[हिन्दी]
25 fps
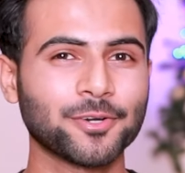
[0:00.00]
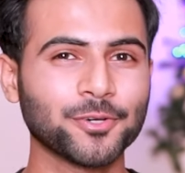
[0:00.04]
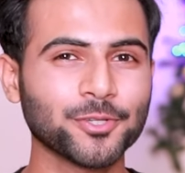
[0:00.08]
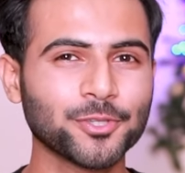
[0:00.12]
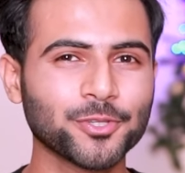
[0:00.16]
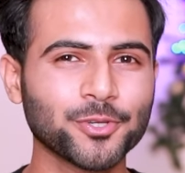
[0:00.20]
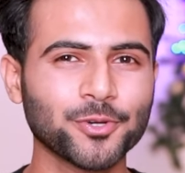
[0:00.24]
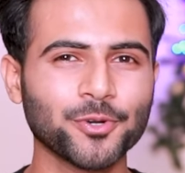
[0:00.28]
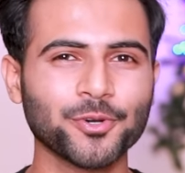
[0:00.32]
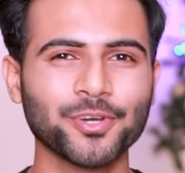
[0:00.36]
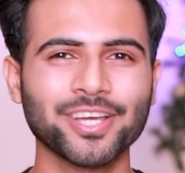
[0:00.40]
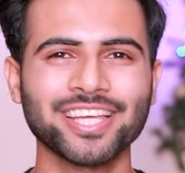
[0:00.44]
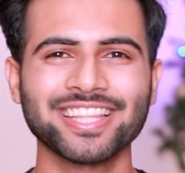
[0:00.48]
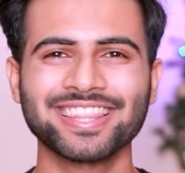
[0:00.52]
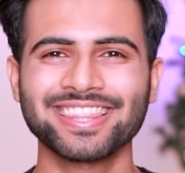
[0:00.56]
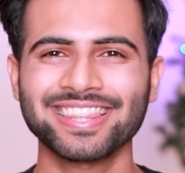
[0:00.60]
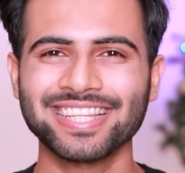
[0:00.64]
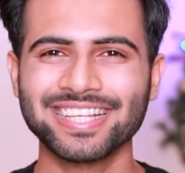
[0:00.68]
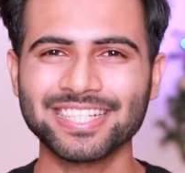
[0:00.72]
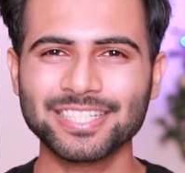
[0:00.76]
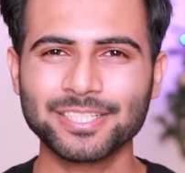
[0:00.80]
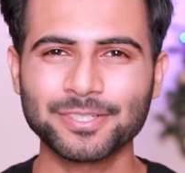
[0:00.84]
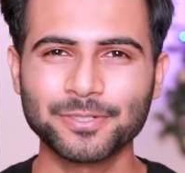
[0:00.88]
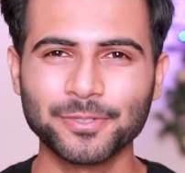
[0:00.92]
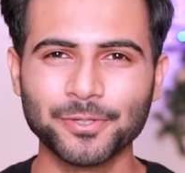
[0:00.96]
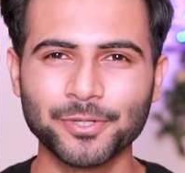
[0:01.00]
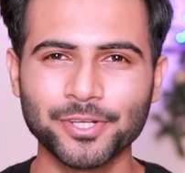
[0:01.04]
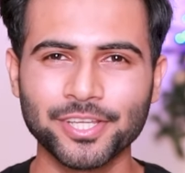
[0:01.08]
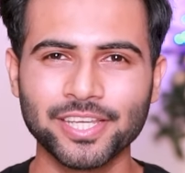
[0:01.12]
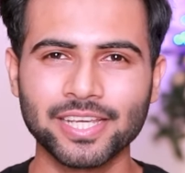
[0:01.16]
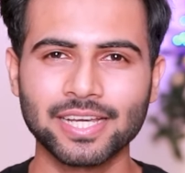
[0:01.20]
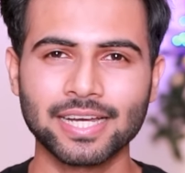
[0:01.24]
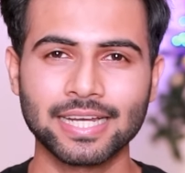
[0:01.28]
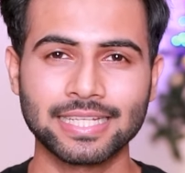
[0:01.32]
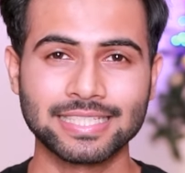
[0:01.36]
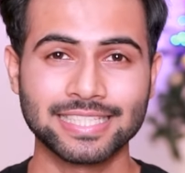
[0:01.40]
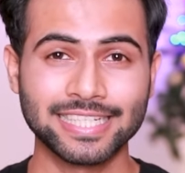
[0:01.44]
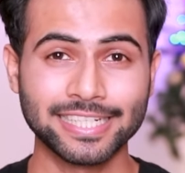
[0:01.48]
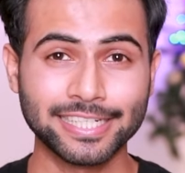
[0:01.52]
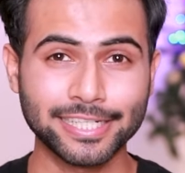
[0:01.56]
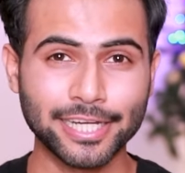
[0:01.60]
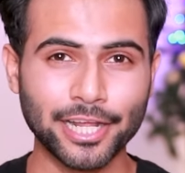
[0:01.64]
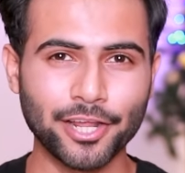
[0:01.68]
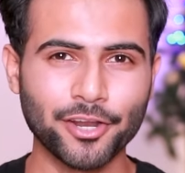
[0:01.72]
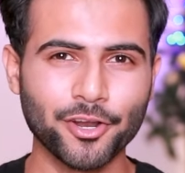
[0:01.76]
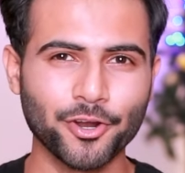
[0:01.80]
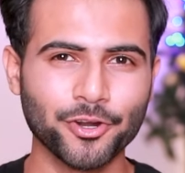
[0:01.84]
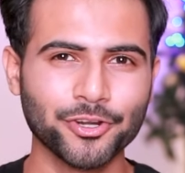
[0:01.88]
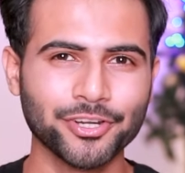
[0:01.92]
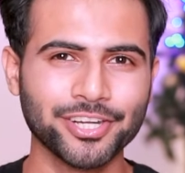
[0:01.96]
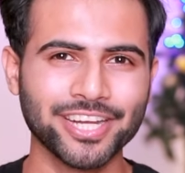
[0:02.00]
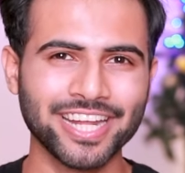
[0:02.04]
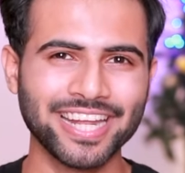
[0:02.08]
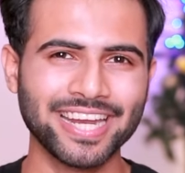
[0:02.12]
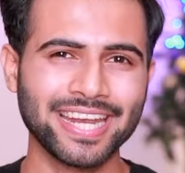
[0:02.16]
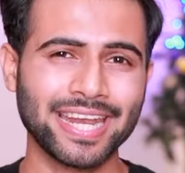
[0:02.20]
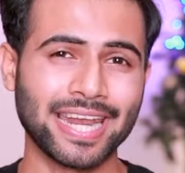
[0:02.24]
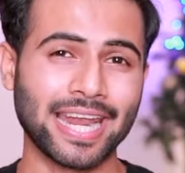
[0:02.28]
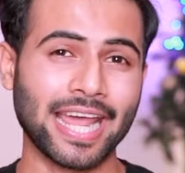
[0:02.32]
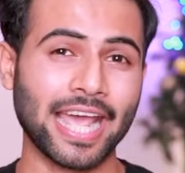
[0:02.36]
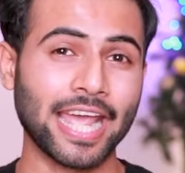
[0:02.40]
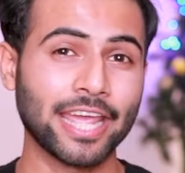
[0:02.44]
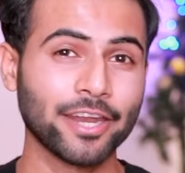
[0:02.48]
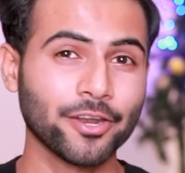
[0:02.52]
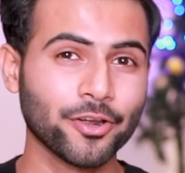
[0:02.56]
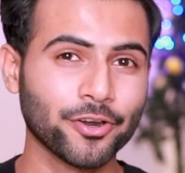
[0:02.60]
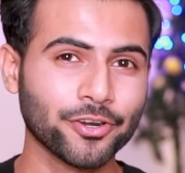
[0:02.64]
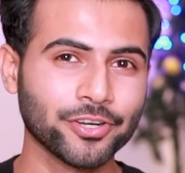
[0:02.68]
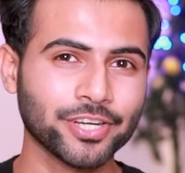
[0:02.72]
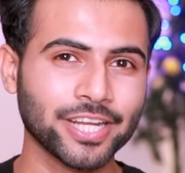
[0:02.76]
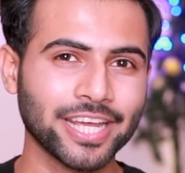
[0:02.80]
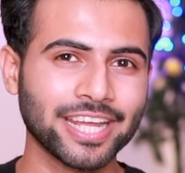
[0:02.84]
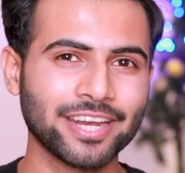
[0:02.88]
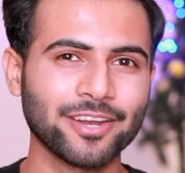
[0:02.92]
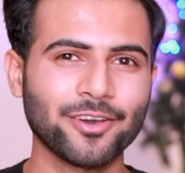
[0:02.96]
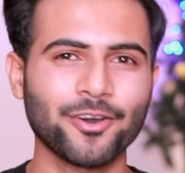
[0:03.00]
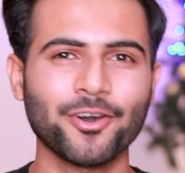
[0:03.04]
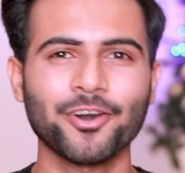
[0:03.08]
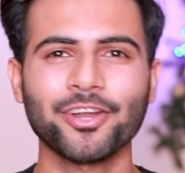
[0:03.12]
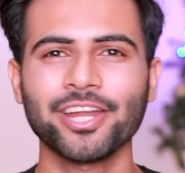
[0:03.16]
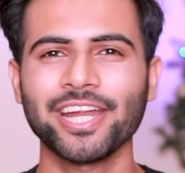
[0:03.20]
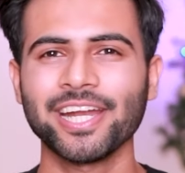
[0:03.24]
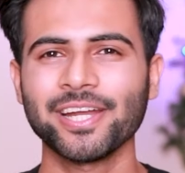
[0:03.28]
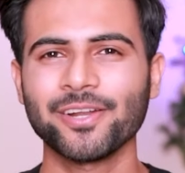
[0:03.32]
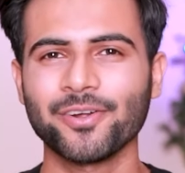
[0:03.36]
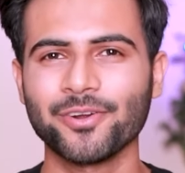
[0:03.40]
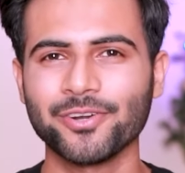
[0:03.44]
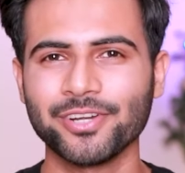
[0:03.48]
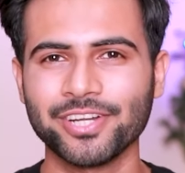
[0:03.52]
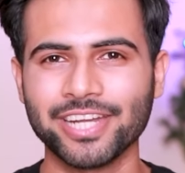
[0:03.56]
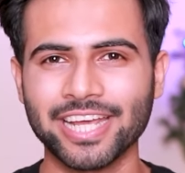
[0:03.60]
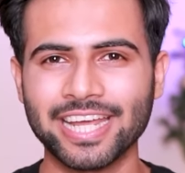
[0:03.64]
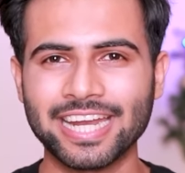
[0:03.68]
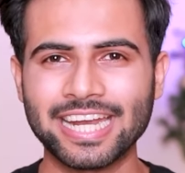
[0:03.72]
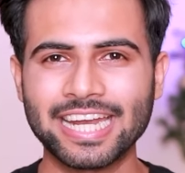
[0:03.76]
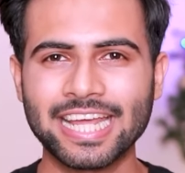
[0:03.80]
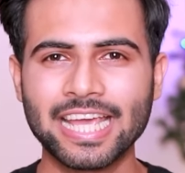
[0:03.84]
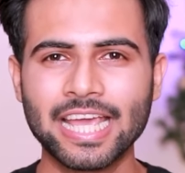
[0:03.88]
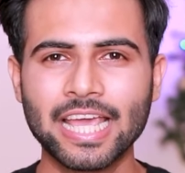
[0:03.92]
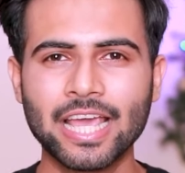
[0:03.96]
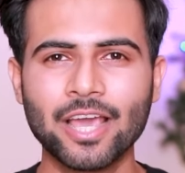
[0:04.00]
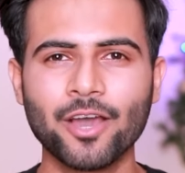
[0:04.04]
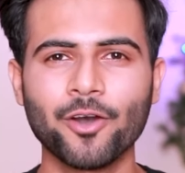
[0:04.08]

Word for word: खुद को कितना स्कोर किया इज इट टेन ऑन टेन नाइन ऑन टेन और एट ऑन टेन